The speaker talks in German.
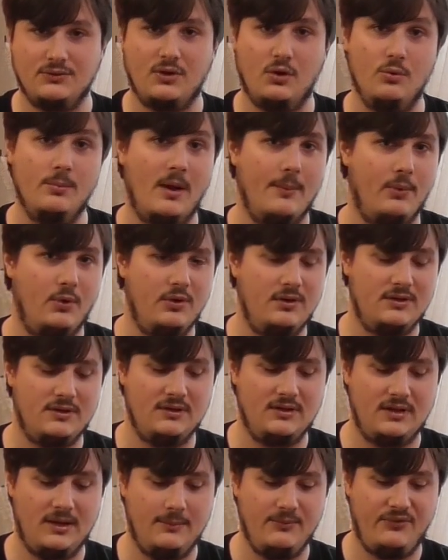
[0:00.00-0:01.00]
oder überbrückt
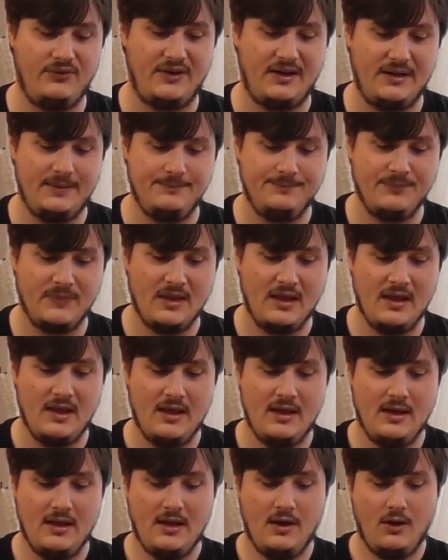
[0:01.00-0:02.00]
in dem Fall.
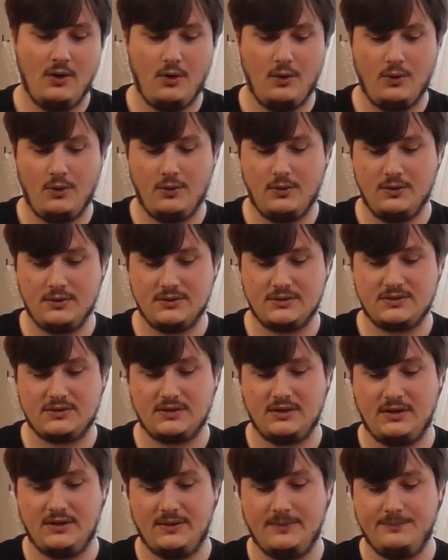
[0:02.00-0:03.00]
Und
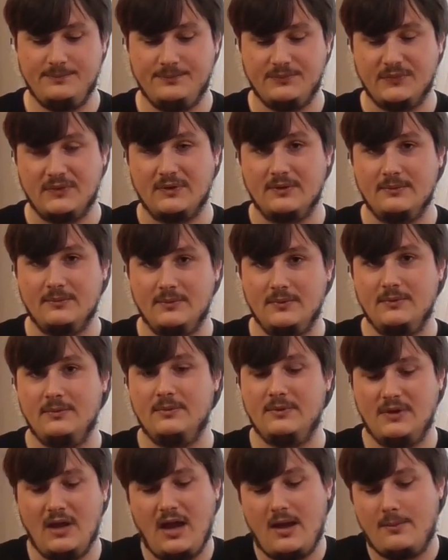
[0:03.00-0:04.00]
ähm,
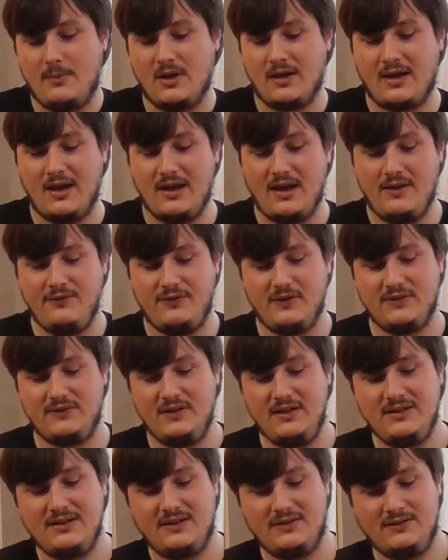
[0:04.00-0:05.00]
ja, man kann einfach
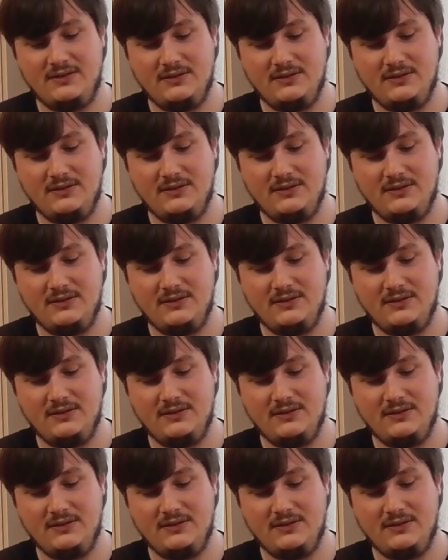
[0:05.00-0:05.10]
sehen, dass